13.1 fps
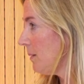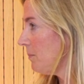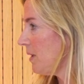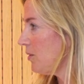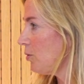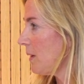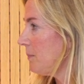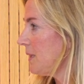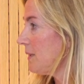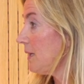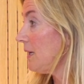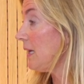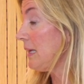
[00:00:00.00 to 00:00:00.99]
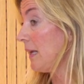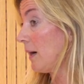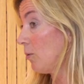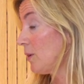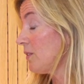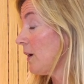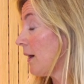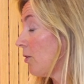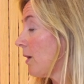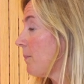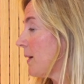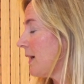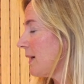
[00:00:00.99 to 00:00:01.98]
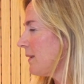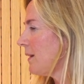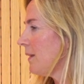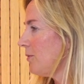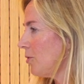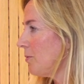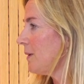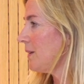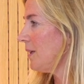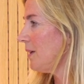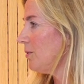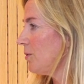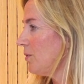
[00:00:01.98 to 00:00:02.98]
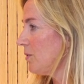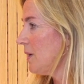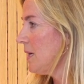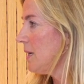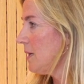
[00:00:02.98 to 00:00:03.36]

mensualmente y algunas llegaron a pagar 320 euros,